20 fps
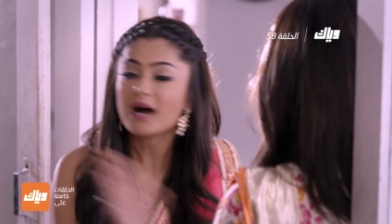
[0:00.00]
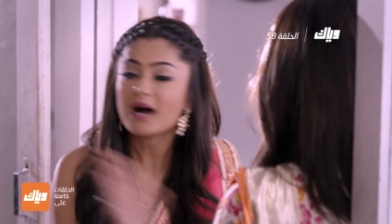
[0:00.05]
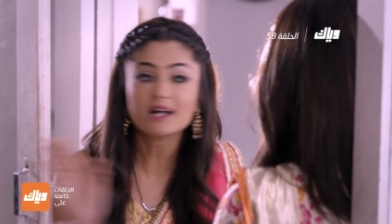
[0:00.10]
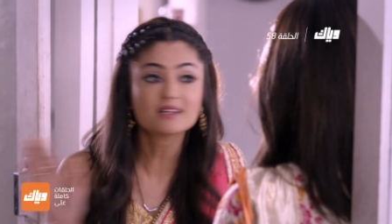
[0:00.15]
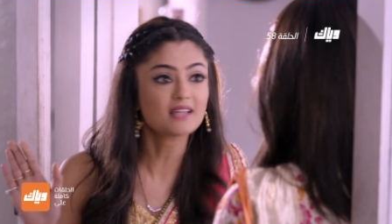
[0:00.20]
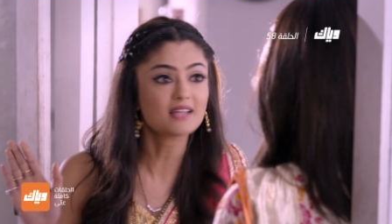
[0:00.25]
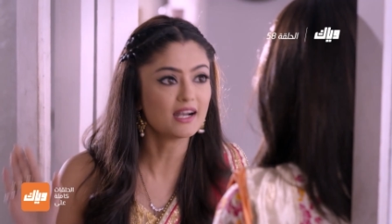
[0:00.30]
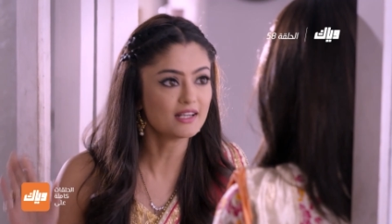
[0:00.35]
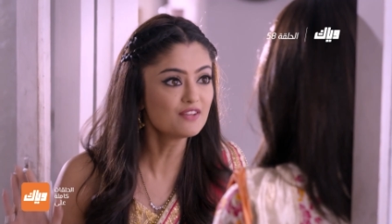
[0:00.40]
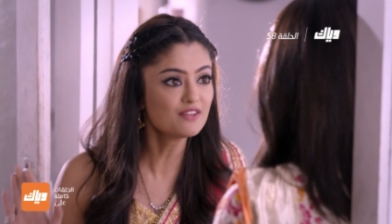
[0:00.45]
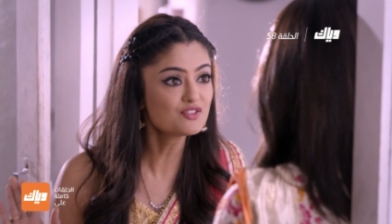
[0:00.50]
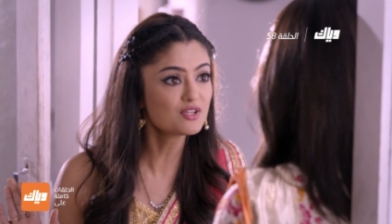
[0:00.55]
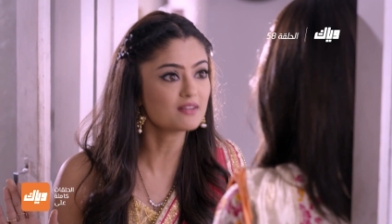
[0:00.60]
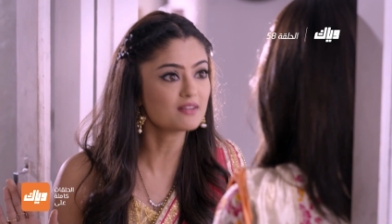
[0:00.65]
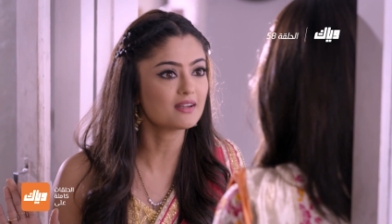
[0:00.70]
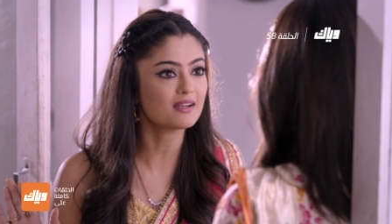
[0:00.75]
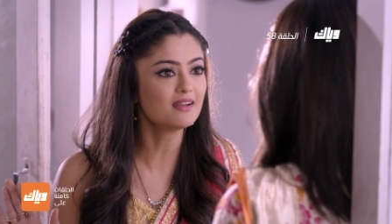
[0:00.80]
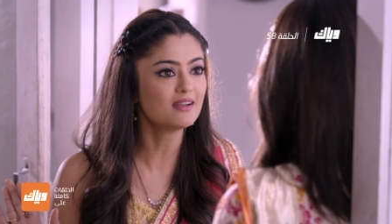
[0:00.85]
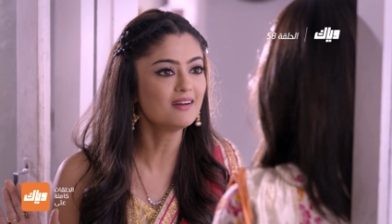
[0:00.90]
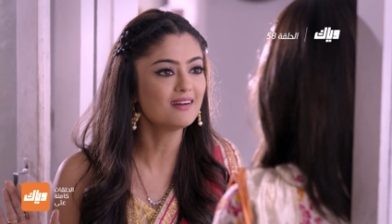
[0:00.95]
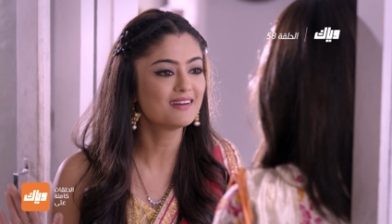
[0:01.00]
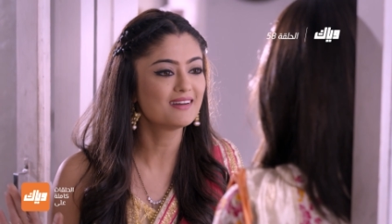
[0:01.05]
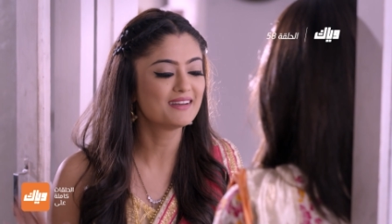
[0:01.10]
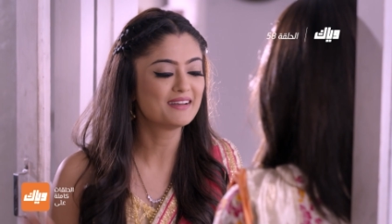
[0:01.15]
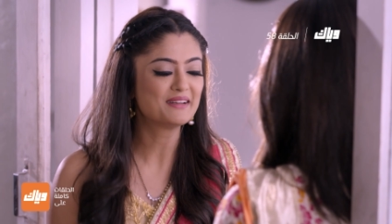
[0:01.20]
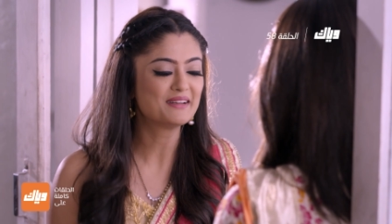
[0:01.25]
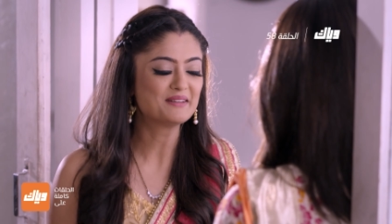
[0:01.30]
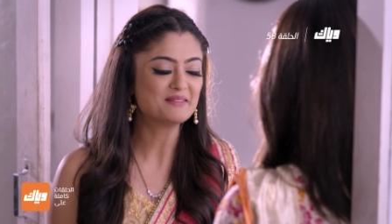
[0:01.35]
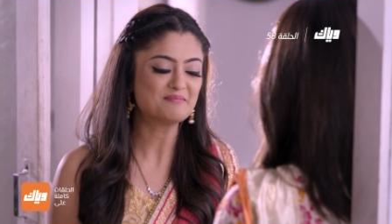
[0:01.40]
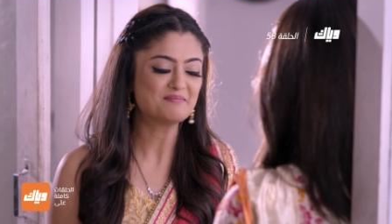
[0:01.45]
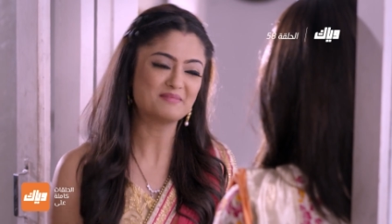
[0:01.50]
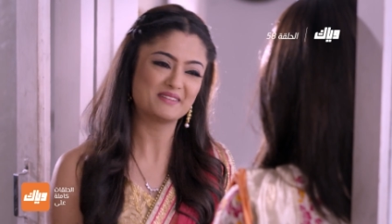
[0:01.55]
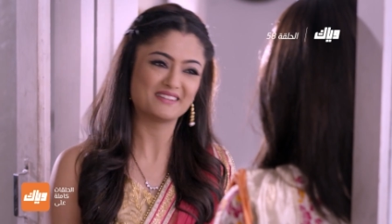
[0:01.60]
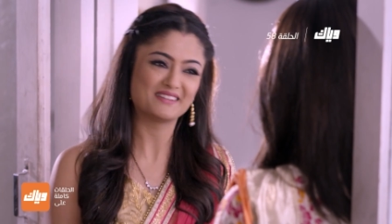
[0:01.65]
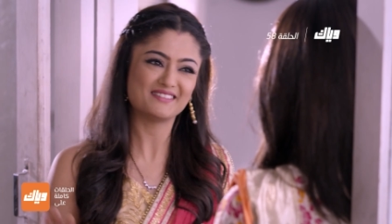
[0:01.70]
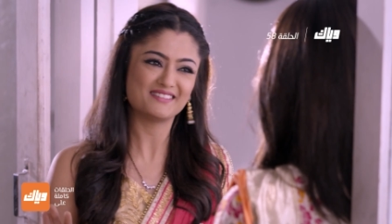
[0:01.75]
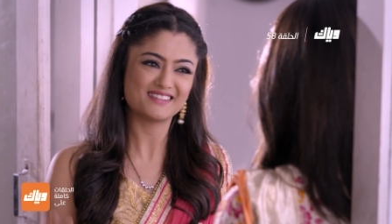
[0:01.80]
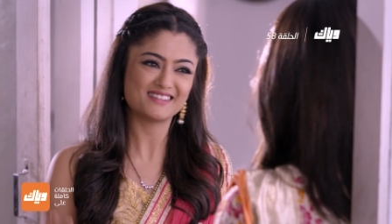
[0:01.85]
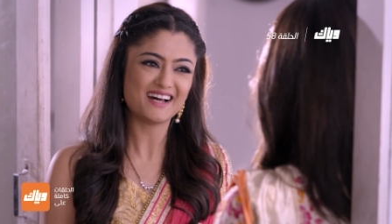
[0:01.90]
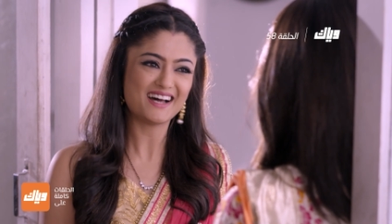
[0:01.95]
تحت مو أكتر
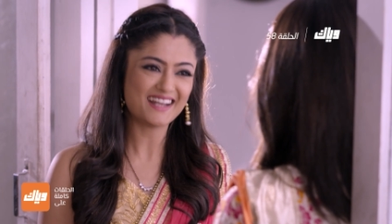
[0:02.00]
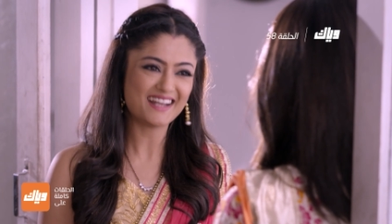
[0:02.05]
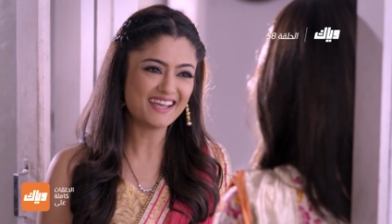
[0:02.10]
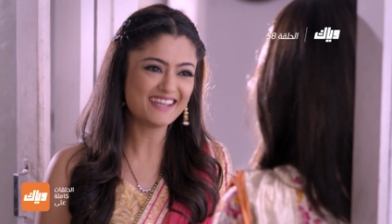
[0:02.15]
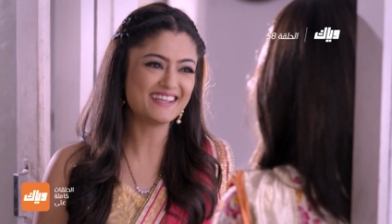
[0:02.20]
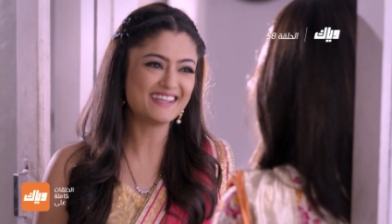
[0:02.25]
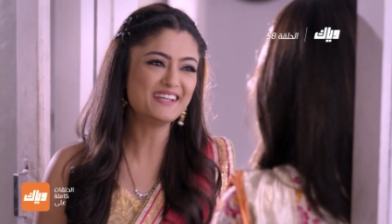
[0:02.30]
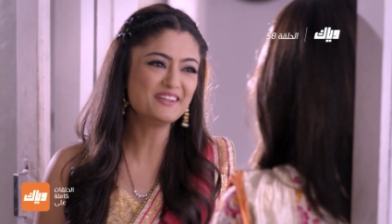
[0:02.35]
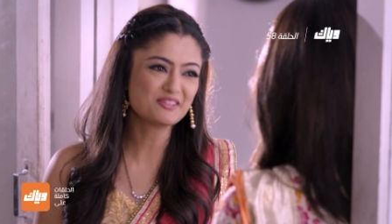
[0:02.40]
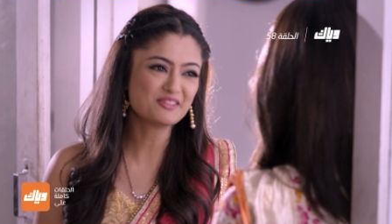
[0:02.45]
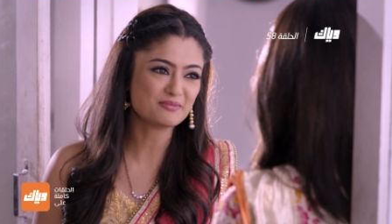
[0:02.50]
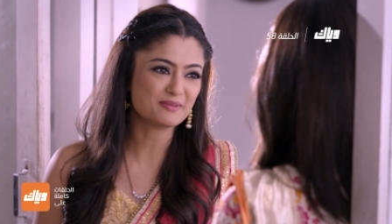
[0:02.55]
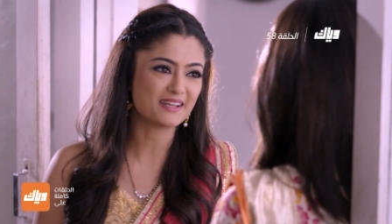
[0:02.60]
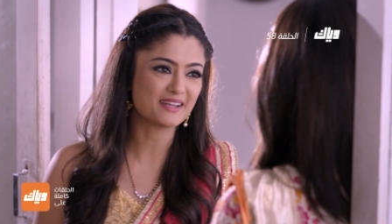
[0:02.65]
وإذا كنتي مبسوطة